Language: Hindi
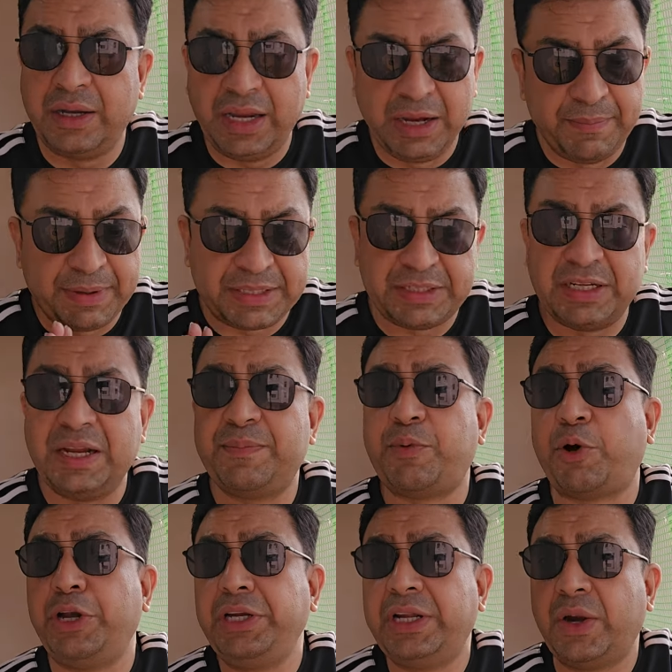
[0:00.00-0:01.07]
एक बच्चे ने
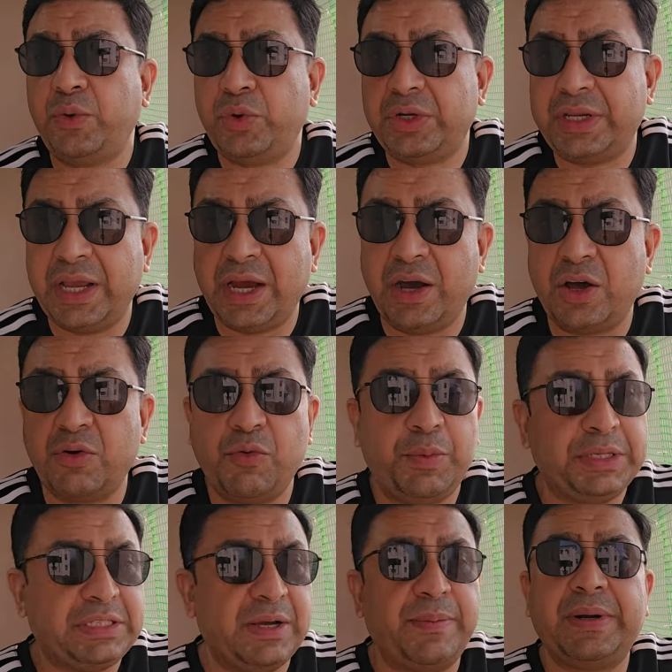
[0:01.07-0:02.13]
पॉइंट आउट किया और वो
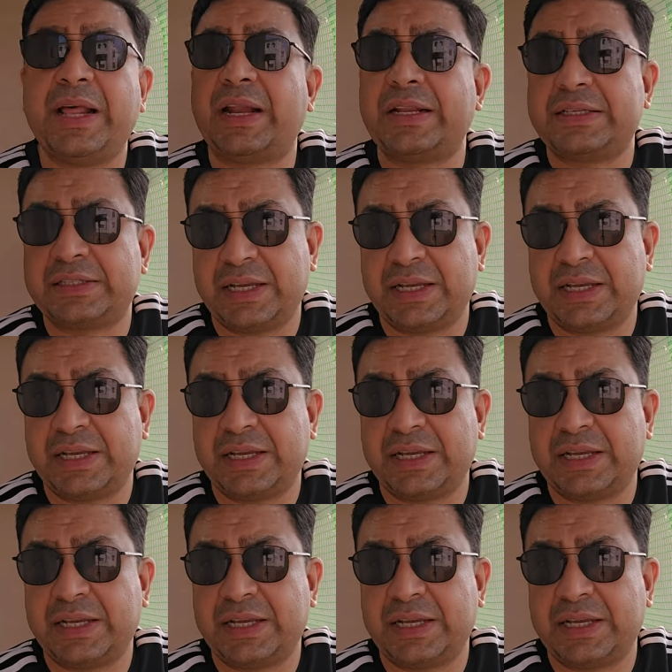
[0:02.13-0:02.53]
बच्चा बनारस